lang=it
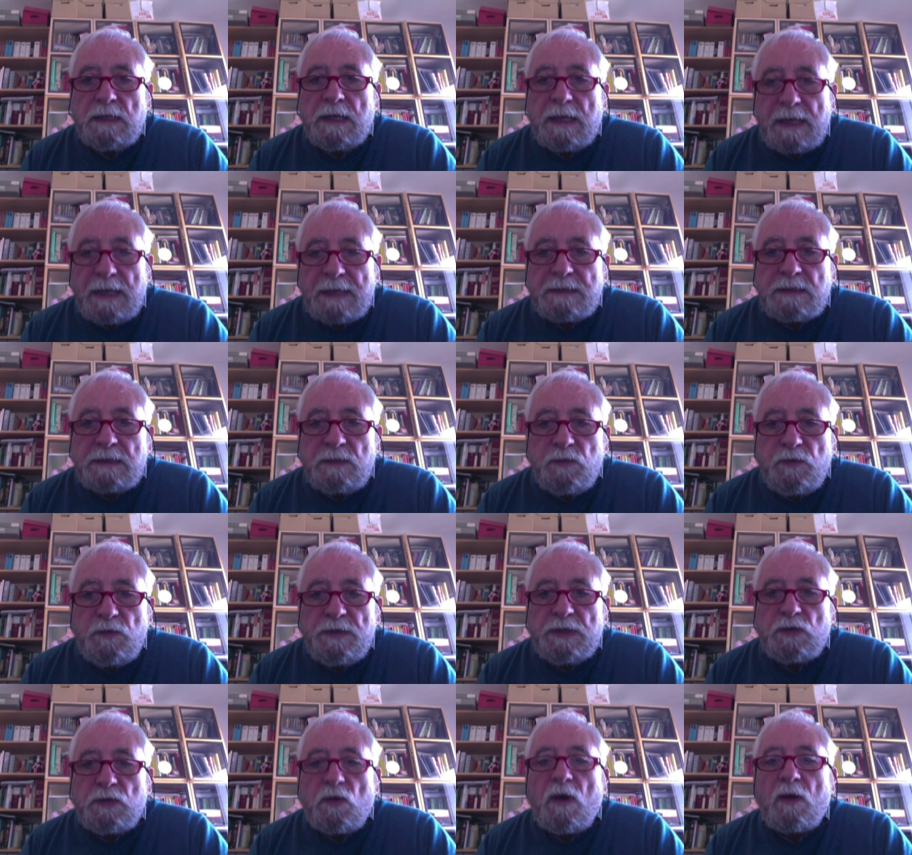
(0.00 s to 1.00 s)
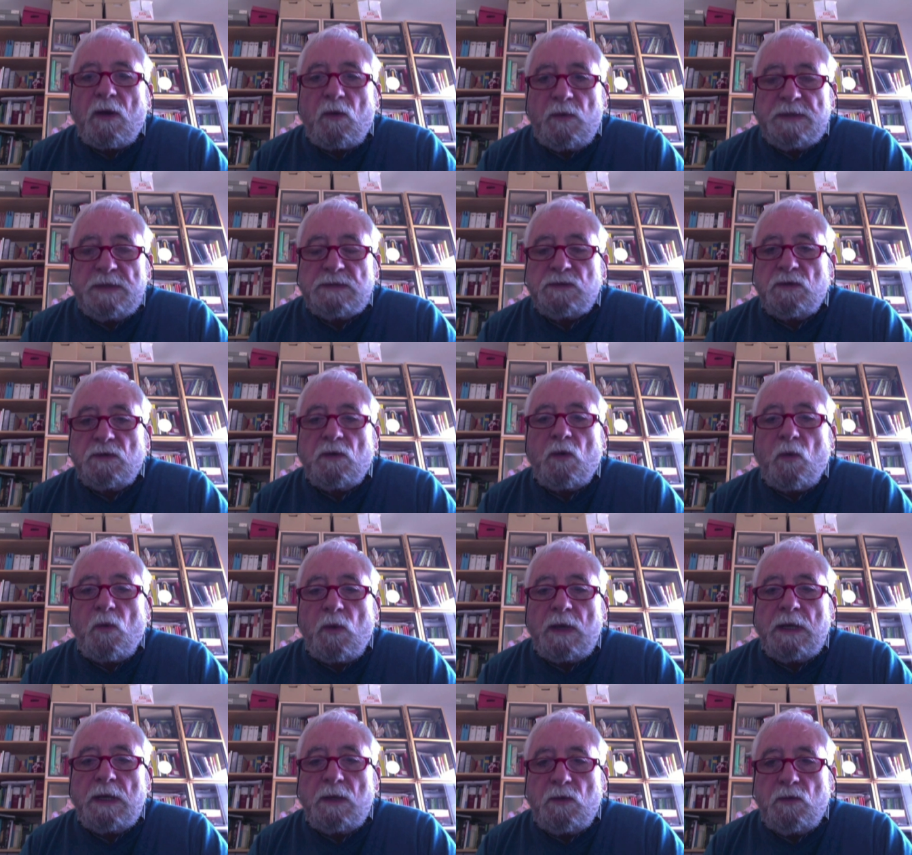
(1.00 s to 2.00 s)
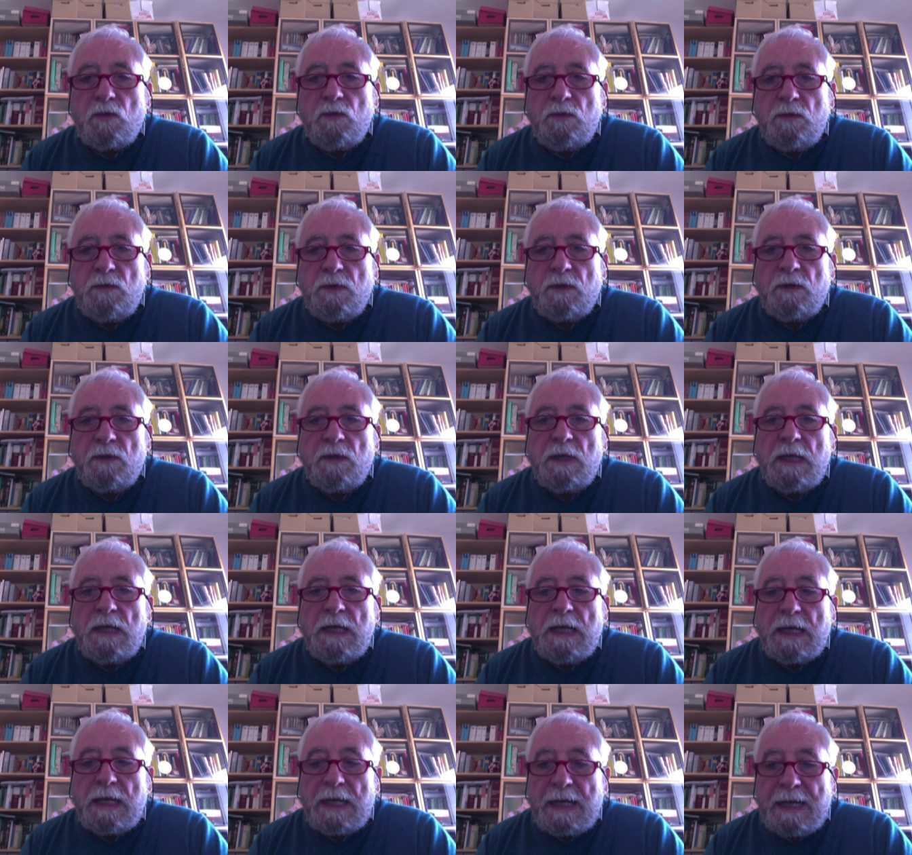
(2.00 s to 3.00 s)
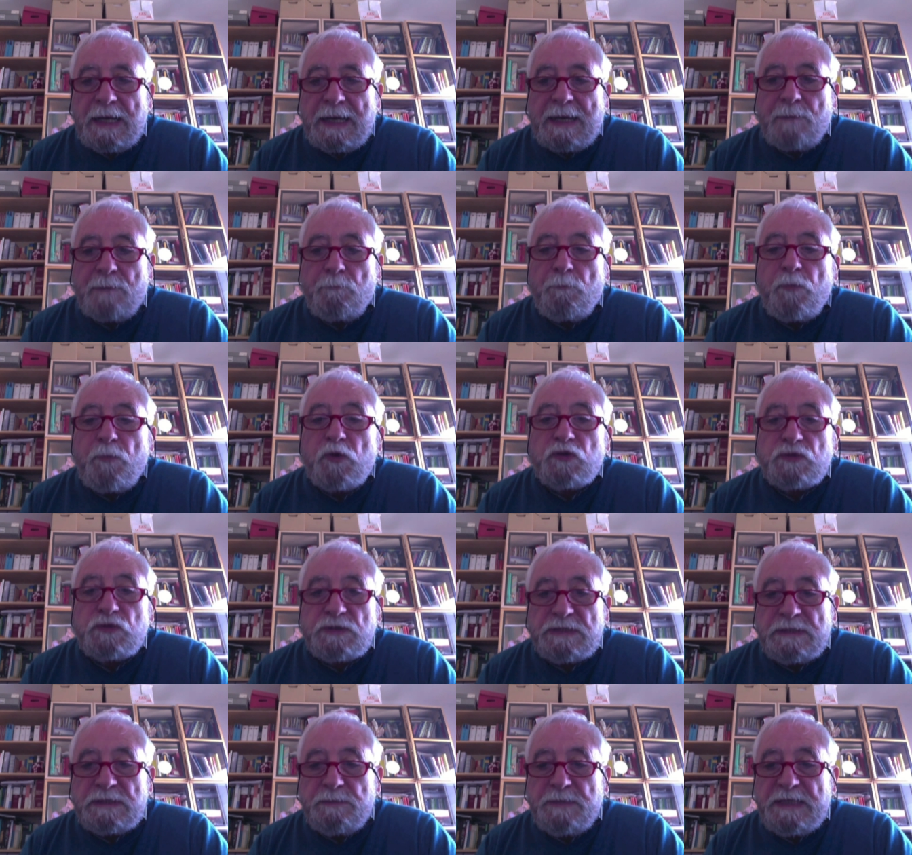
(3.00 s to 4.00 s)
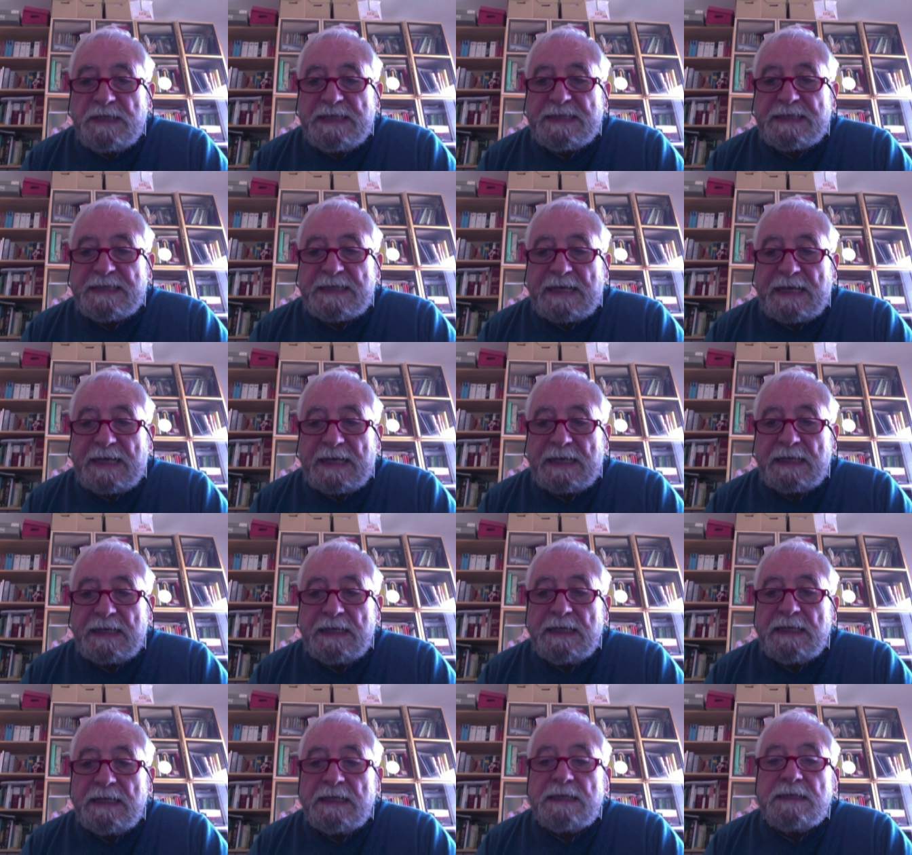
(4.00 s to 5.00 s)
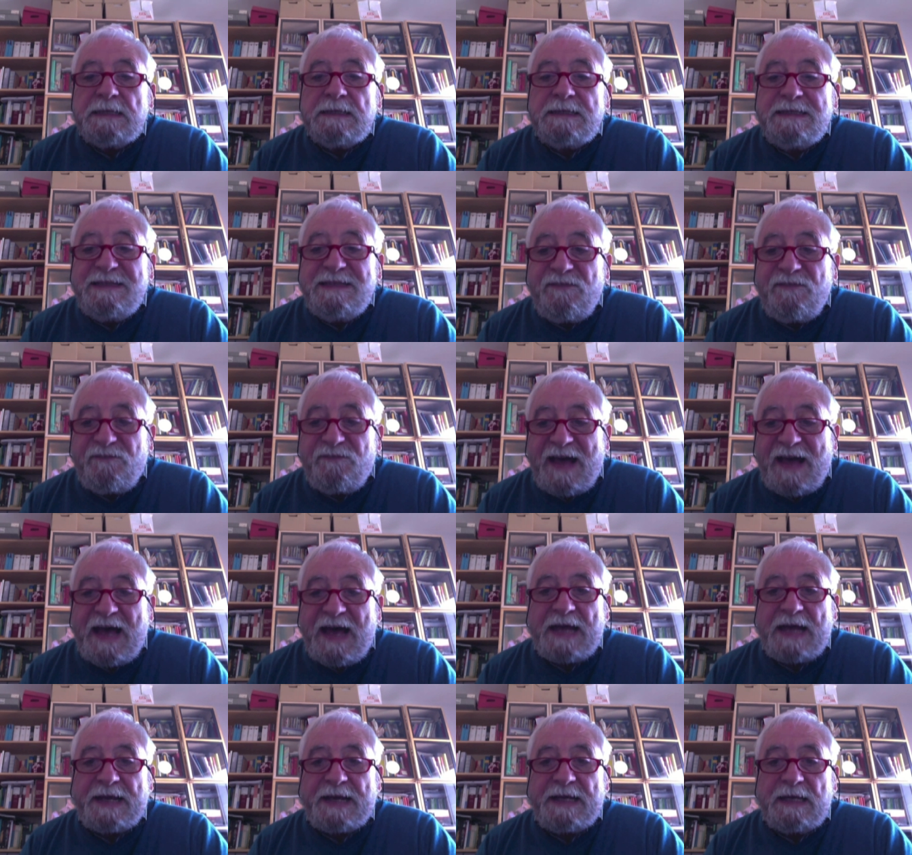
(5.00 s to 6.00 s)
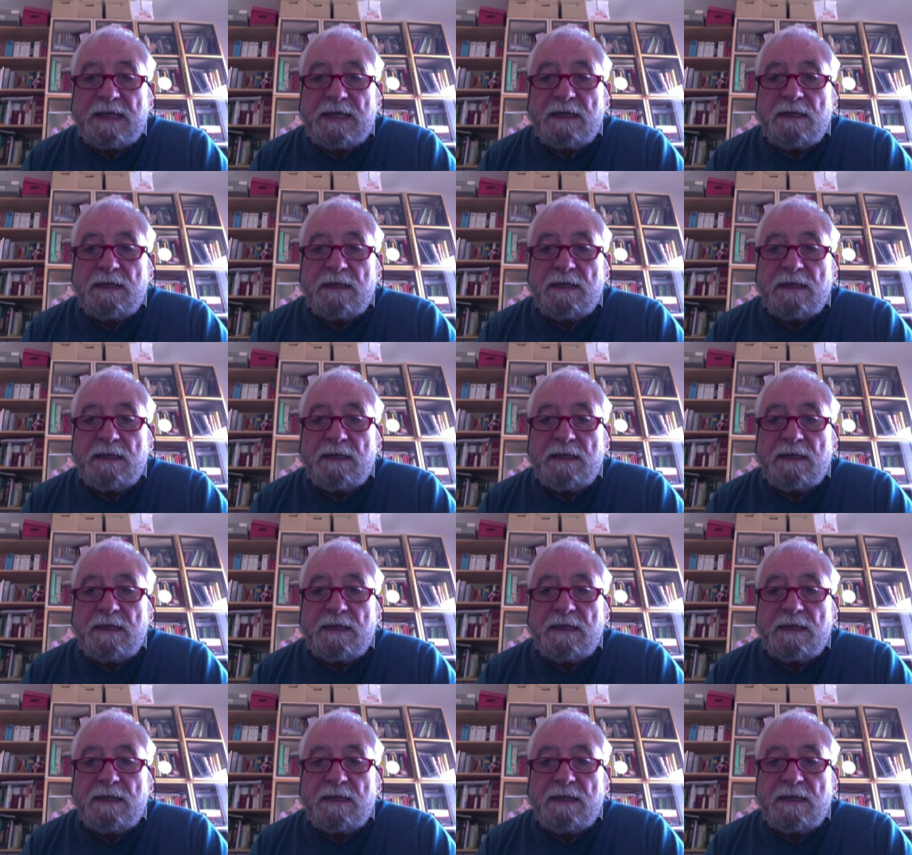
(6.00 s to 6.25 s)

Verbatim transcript: ha attribuito a questo qualcuno la possibilità di fare